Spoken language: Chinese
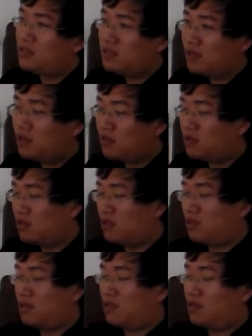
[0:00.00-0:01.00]
之后
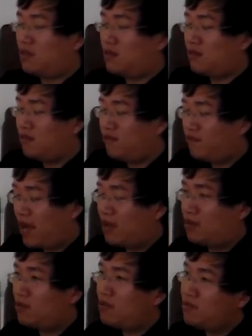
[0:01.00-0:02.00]
反
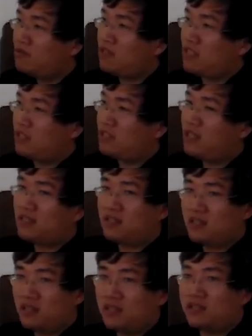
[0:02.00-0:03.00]
攻以见
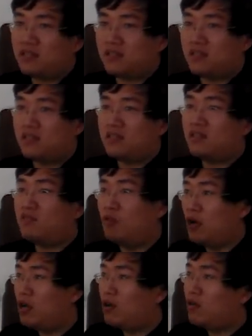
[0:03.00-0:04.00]
其实。
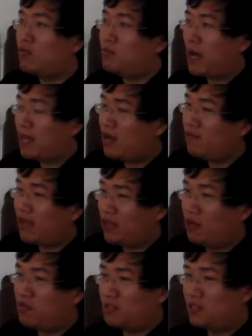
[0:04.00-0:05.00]
我要把它
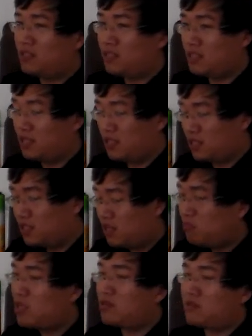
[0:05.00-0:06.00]
反到我自己的
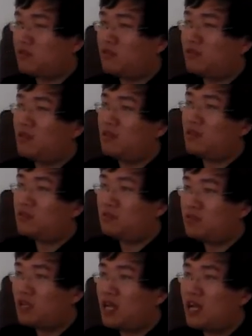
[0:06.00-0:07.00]
生命中，
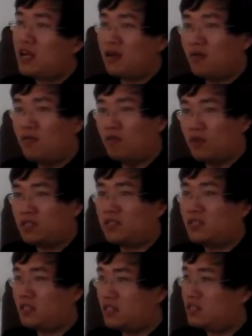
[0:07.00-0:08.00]
去看我
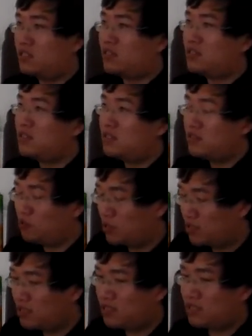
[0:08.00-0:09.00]
自己的事。
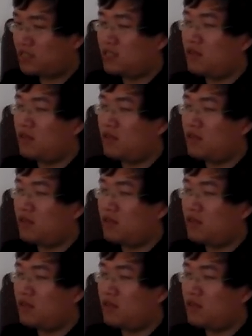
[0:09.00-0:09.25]
我自己的